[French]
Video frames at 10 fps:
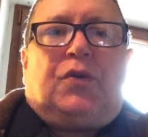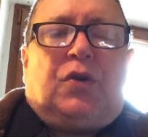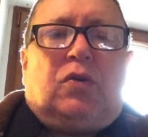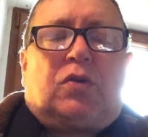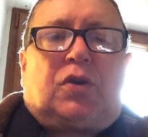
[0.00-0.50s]

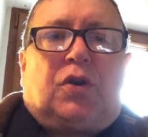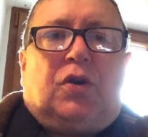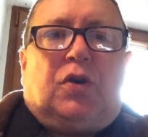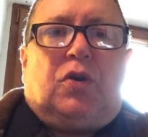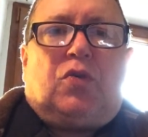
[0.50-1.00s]
Donc,
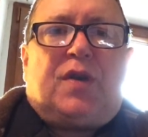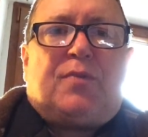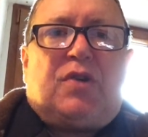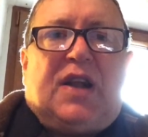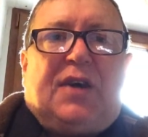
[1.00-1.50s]
euh, Louis
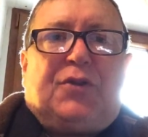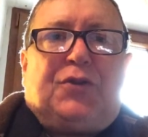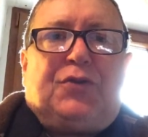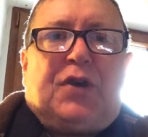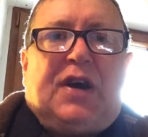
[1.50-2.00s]
Brûlard de
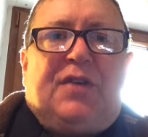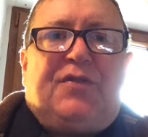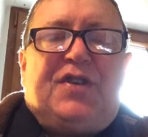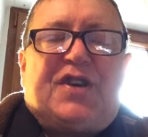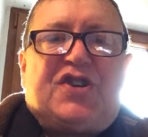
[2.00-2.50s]

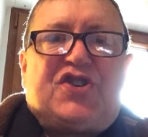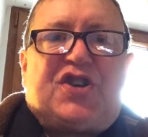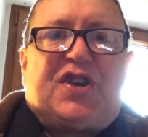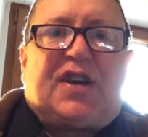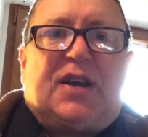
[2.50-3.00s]
Suresnes
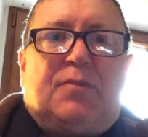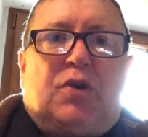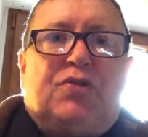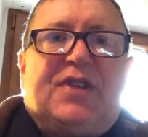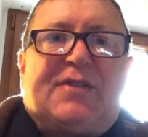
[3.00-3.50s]
dirigeait
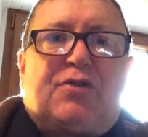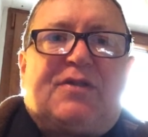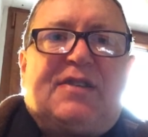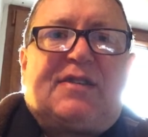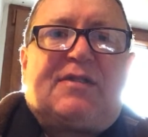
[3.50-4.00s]
également une
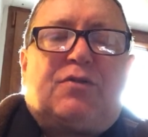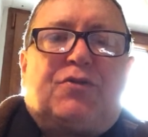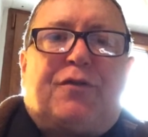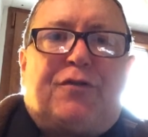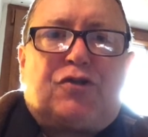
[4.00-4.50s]
association
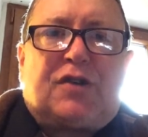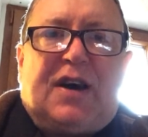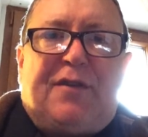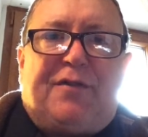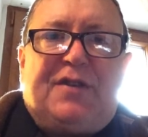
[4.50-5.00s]
de
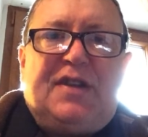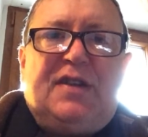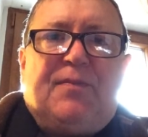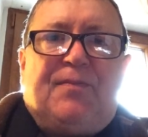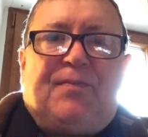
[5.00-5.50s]

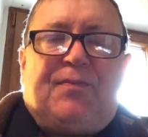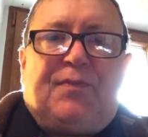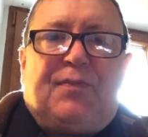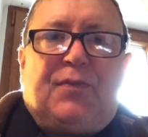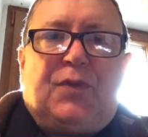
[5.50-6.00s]
photographie,
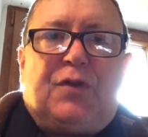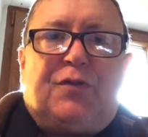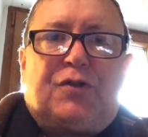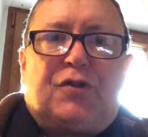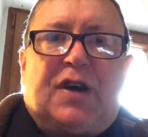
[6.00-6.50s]
de
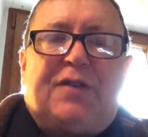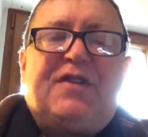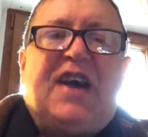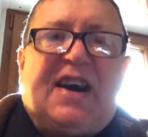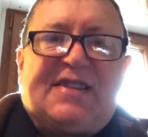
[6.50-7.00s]

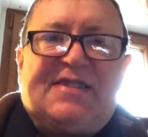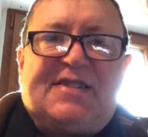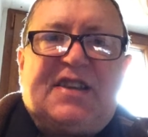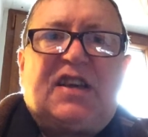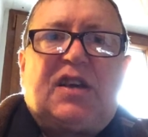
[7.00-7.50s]
photographie
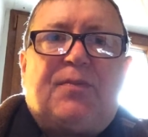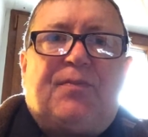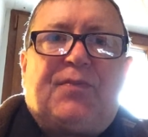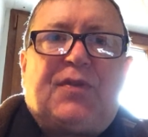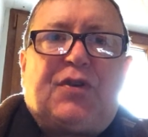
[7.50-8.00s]
artistique,
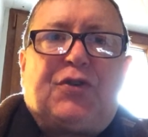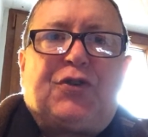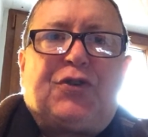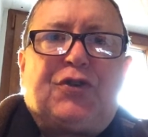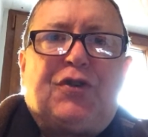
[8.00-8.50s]

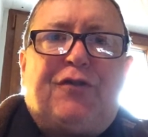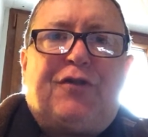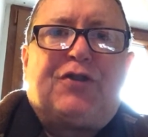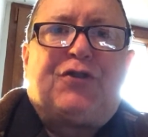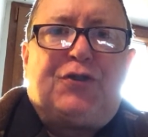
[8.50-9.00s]

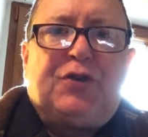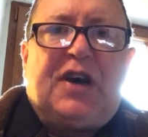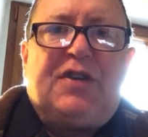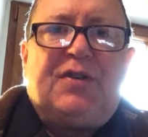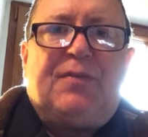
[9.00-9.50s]
Sonophote
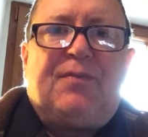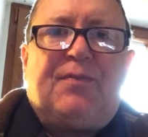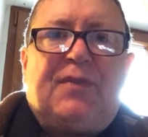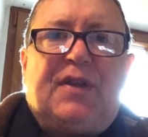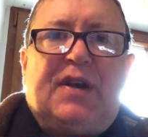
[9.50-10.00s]
Suresnes,
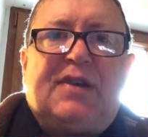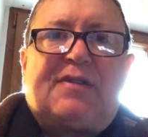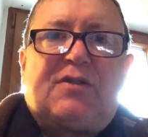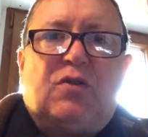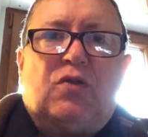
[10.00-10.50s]

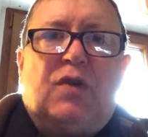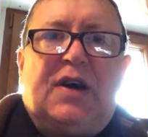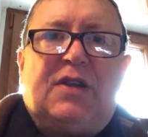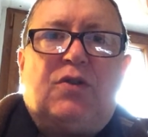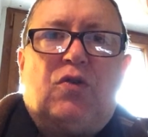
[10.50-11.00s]

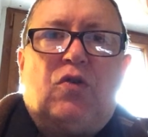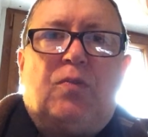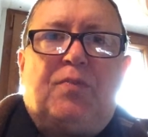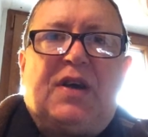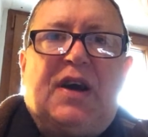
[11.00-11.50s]

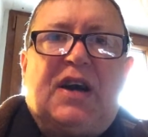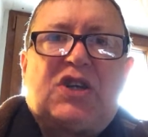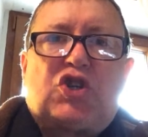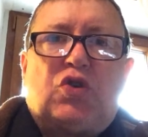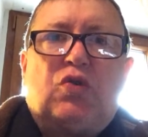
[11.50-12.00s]

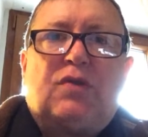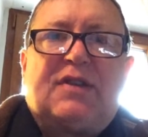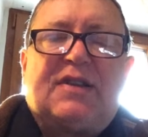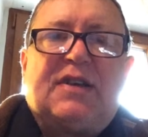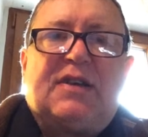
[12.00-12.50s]

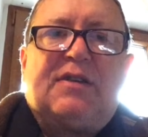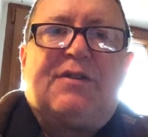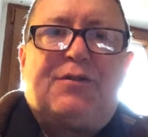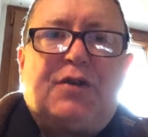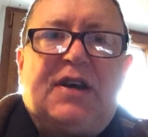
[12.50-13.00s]
S-O-N-O-P-H-O-T
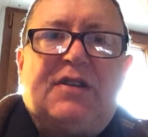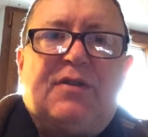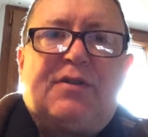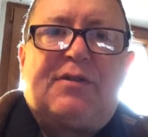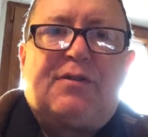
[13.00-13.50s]

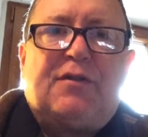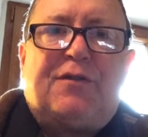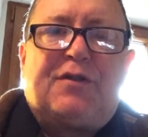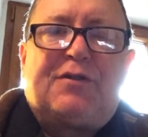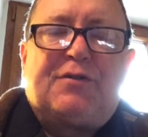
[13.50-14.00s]
Suresnes,
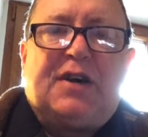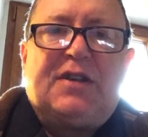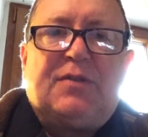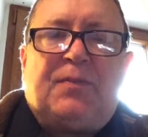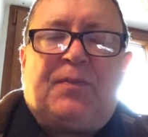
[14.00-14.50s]
Sonophote Suresnes.